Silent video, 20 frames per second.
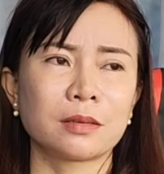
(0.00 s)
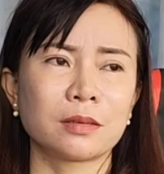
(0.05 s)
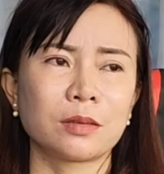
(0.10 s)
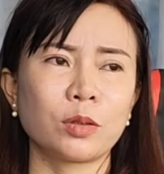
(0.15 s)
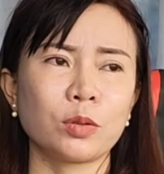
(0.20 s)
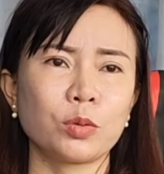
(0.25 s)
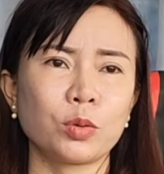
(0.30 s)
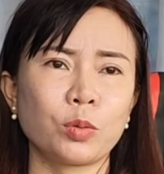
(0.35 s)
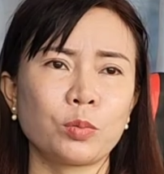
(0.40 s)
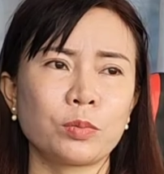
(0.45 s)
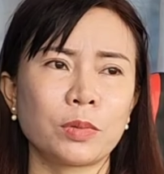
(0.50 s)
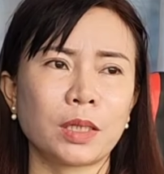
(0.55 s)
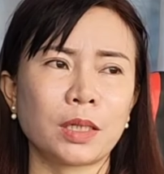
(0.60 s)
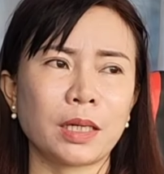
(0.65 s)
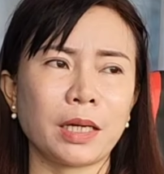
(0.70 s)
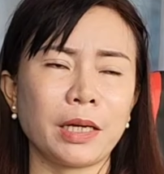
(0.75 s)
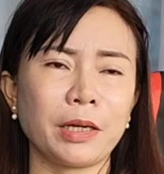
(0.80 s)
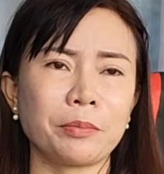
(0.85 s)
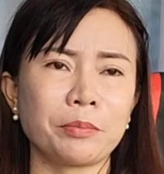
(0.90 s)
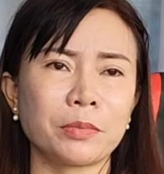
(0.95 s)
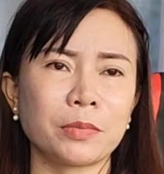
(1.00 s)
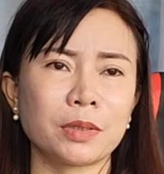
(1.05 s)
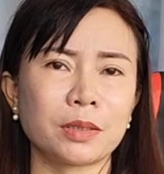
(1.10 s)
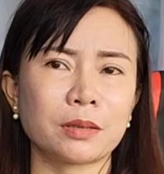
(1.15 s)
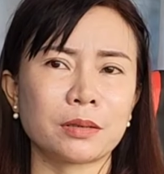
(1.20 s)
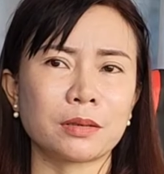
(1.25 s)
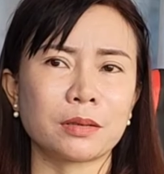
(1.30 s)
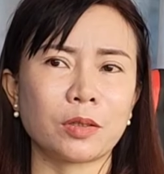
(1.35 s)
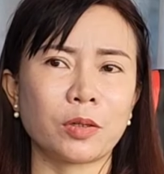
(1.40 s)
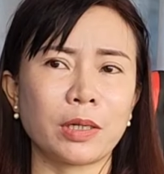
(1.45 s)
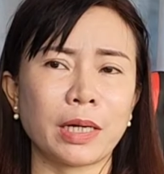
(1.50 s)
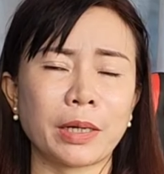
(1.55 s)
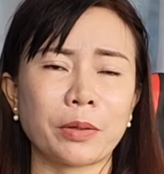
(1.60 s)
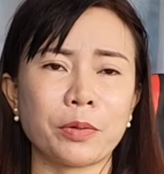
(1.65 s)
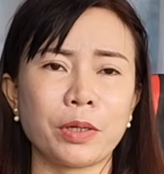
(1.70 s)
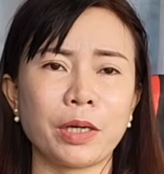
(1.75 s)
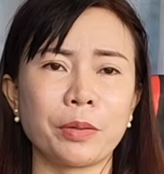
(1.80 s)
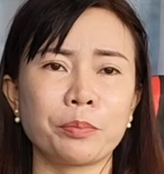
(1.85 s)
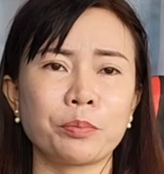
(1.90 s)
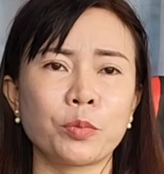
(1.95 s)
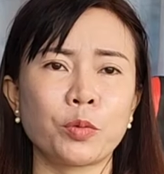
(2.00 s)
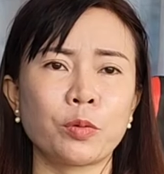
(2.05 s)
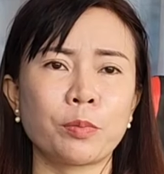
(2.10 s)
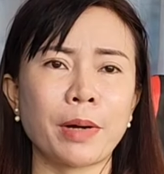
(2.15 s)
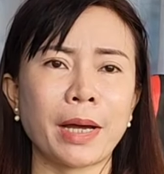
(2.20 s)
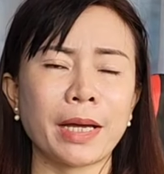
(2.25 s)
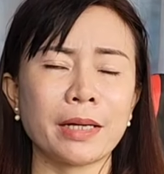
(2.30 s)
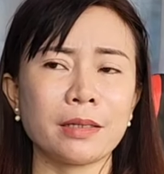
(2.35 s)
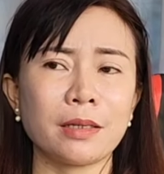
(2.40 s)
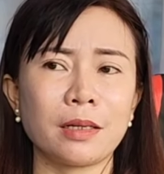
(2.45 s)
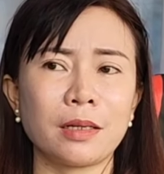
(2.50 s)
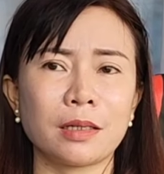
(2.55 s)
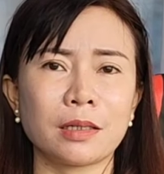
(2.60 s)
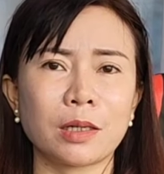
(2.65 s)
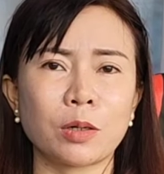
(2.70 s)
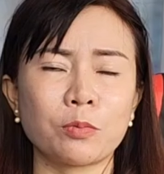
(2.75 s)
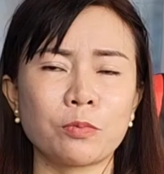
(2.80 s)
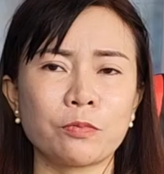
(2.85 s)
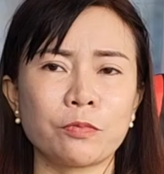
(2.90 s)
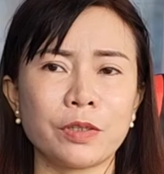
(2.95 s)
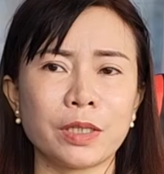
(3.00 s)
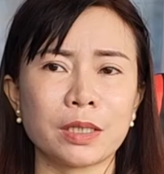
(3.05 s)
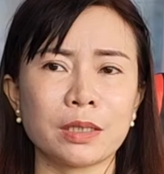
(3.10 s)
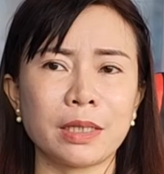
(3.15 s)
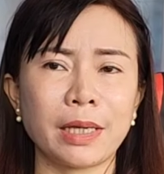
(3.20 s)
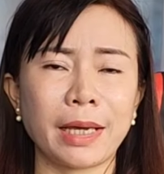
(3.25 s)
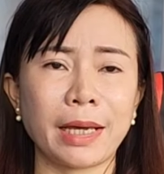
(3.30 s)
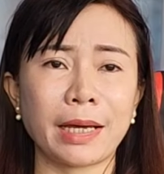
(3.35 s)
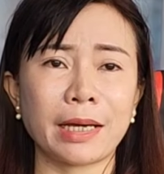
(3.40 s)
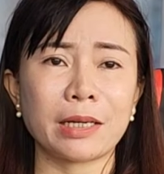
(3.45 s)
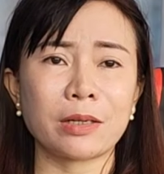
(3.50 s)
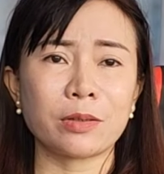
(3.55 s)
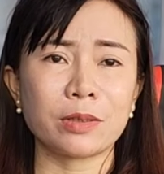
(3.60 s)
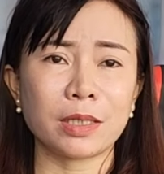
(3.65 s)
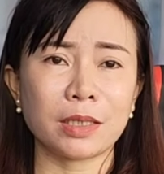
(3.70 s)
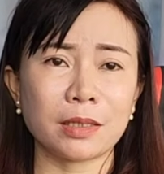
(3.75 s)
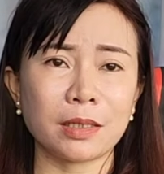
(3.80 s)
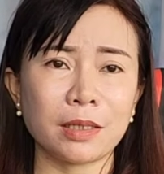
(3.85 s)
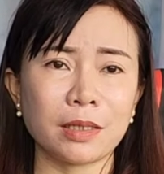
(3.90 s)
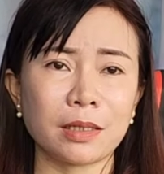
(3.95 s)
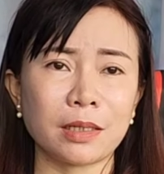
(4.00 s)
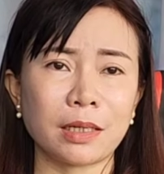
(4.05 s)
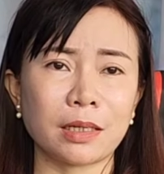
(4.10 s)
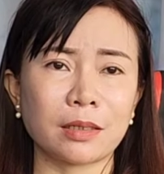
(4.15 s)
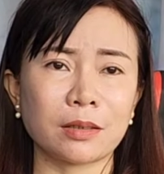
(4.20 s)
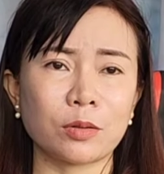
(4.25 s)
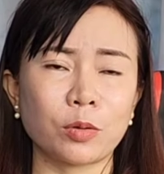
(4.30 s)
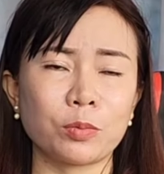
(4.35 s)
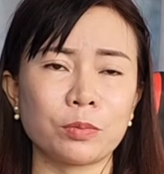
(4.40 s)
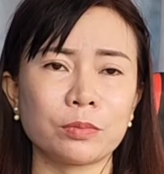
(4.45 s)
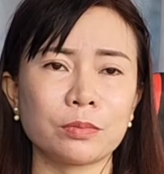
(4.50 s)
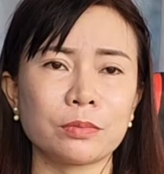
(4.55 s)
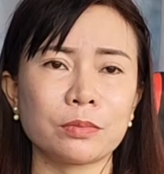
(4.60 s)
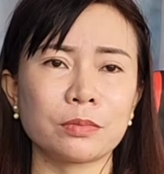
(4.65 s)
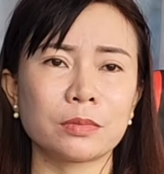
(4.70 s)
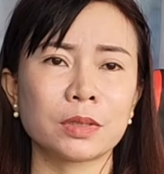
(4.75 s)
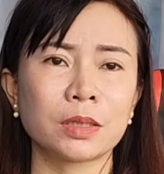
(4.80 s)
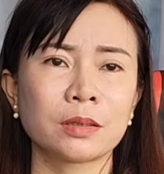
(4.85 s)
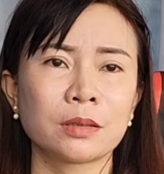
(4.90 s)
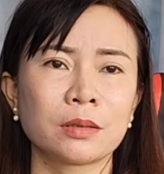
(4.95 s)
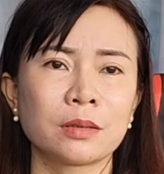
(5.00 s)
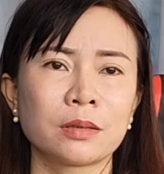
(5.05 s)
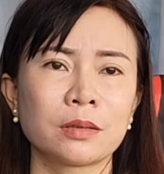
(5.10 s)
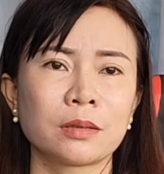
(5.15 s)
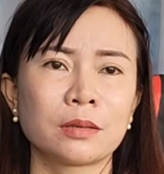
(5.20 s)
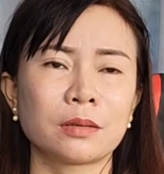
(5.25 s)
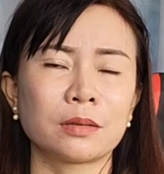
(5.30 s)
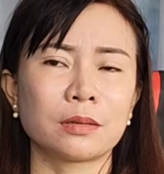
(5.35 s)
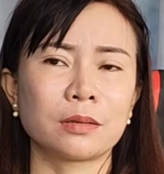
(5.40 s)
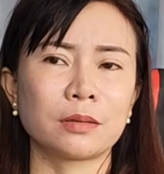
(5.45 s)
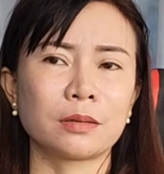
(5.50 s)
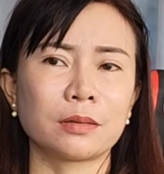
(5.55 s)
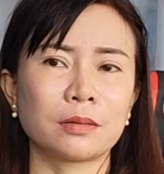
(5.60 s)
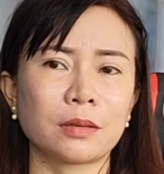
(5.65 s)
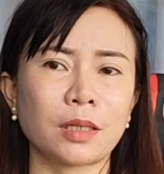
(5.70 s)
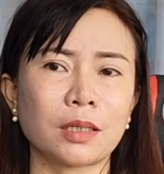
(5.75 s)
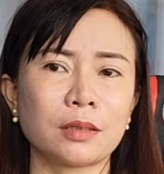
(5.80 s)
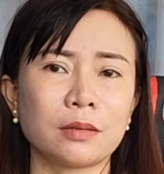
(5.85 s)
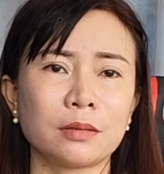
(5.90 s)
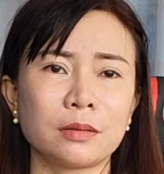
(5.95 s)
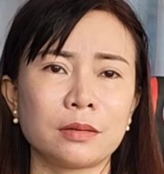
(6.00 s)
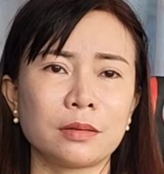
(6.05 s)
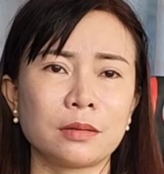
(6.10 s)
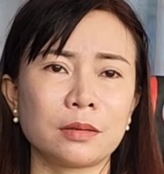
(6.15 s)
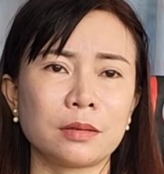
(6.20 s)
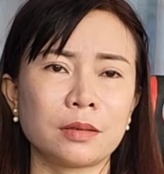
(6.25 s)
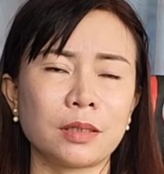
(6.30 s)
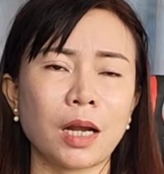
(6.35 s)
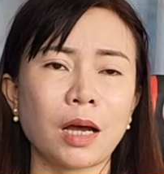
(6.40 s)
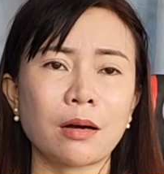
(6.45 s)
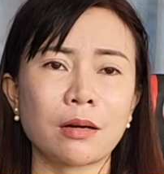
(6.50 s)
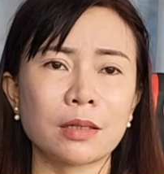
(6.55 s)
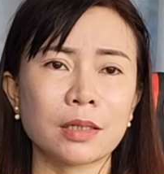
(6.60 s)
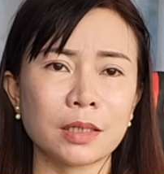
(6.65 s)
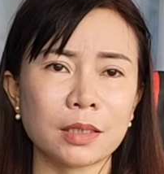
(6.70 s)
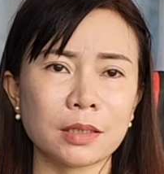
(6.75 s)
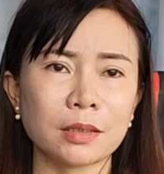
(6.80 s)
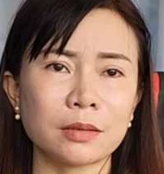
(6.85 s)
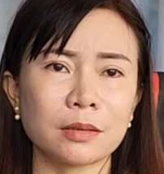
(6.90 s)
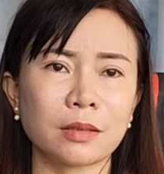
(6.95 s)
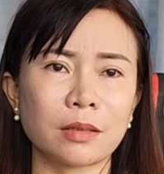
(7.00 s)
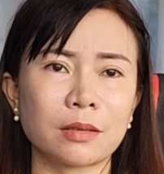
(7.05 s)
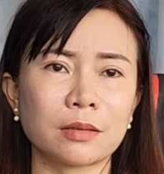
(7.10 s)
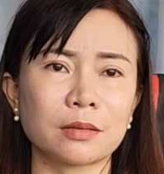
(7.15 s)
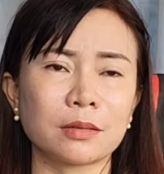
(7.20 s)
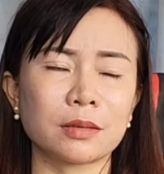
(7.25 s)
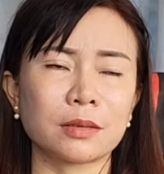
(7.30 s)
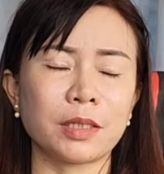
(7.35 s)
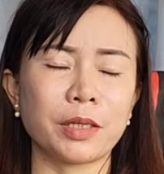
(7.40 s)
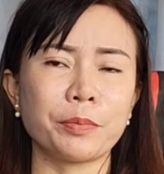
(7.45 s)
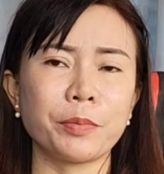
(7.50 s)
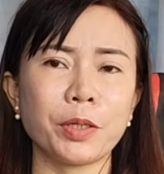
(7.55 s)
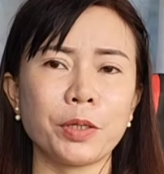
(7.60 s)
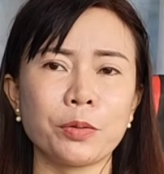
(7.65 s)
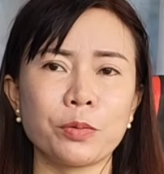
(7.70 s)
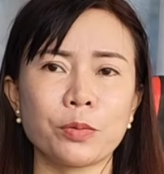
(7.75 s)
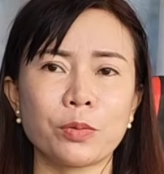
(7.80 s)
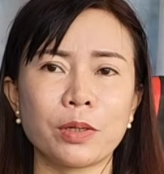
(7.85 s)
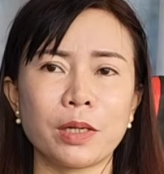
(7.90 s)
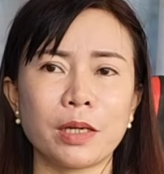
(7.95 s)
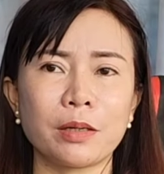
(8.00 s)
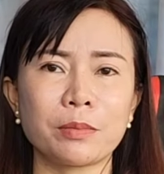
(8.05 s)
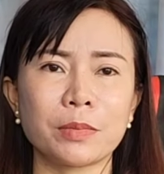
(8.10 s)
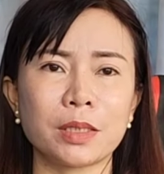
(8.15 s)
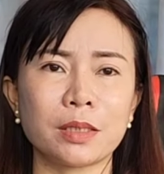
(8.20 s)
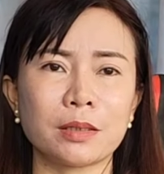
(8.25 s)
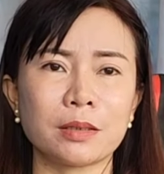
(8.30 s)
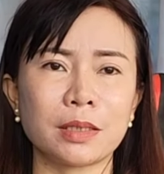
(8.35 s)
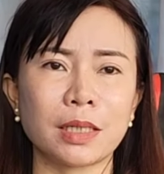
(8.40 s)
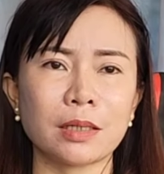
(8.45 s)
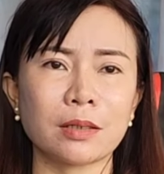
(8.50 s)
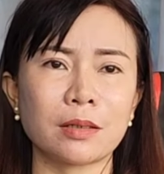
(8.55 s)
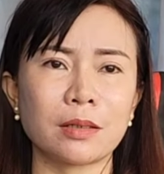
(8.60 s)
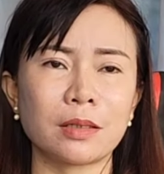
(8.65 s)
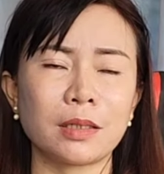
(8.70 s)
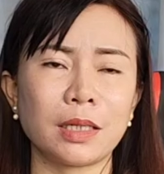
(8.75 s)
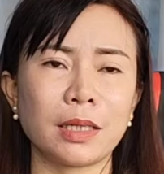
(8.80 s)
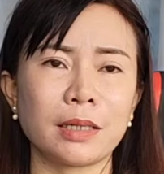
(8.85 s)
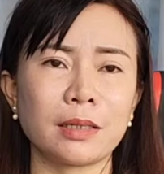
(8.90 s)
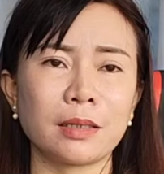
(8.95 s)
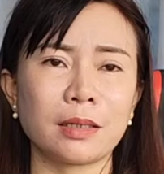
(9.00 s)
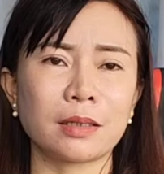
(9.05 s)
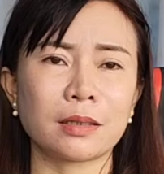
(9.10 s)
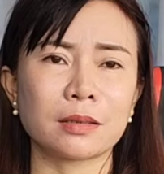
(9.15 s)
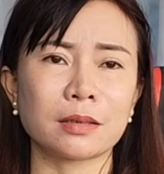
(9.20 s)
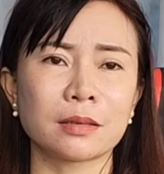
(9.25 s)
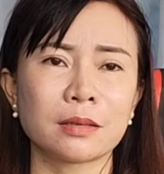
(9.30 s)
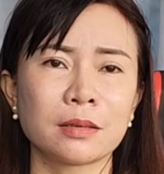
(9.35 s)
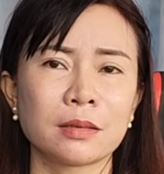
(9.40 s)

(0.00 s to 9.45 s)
nói chung là em ờ, hồi nào em mua bán với lại công việc nhà này kia là cũng uh, tự lo hết còn điểm yếu của em thì chắc có lẽ là